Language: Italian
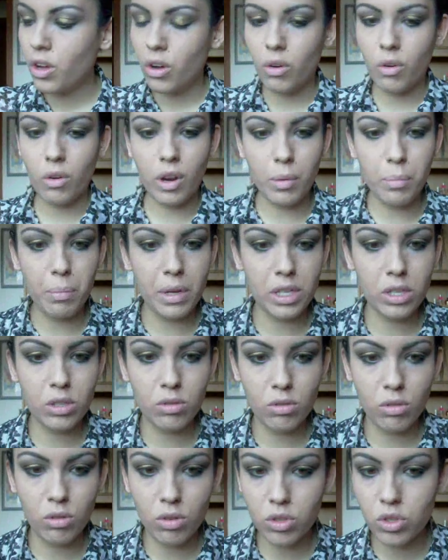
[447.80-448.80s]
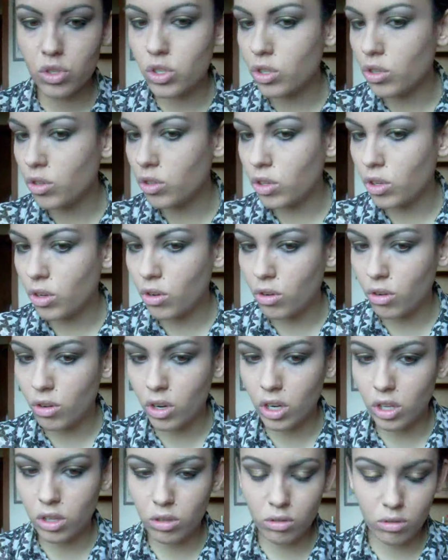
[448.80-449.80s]
ora passo un goccino di
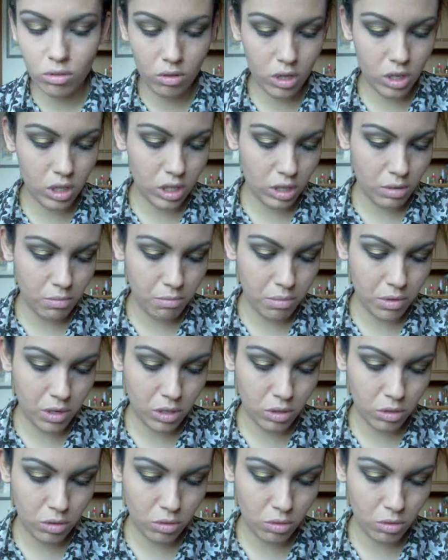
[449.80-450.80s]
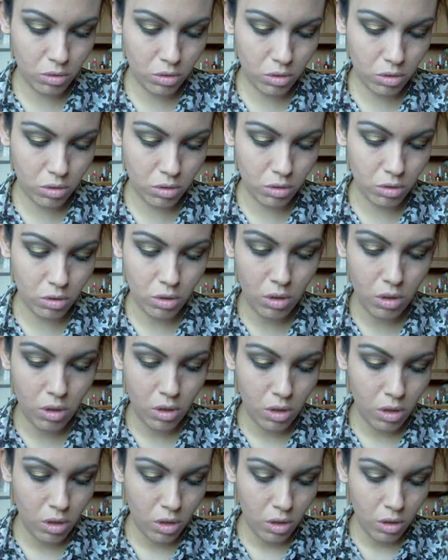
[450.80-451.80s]
correttore sempre sotto
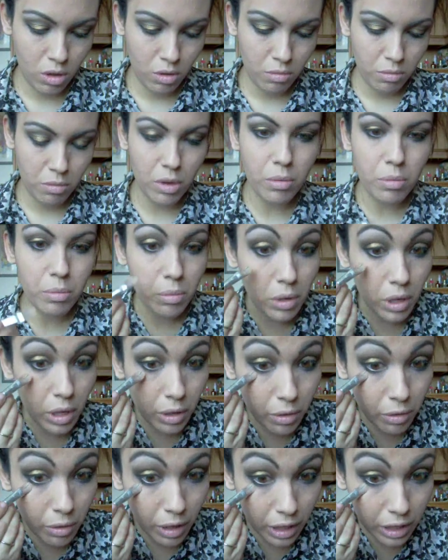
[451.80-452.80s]
per pulire un